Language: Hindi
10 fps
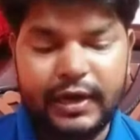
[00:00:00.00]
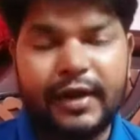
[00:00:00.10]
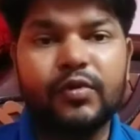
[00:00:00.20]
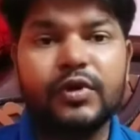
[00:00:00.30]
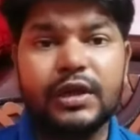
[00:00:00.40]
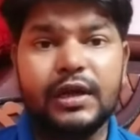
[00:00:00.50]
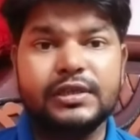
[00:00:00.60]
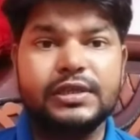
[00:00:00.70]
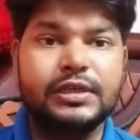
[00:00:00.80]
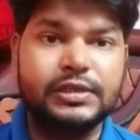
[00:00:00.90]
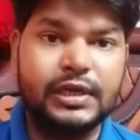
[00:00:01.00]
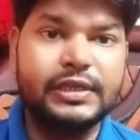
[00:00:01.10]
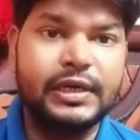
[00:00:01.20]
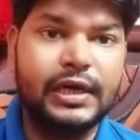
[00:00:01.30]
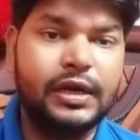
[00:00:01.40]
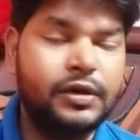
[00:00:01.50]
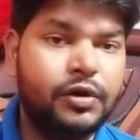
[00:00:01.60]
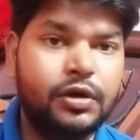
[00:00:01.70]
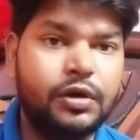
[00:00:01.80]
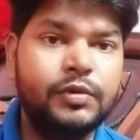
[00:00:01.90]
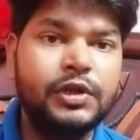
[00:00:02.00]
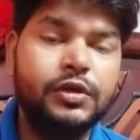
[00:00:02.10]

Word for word: एल एन एम रिजल्ट सर्च करिएगा डॉट कॉम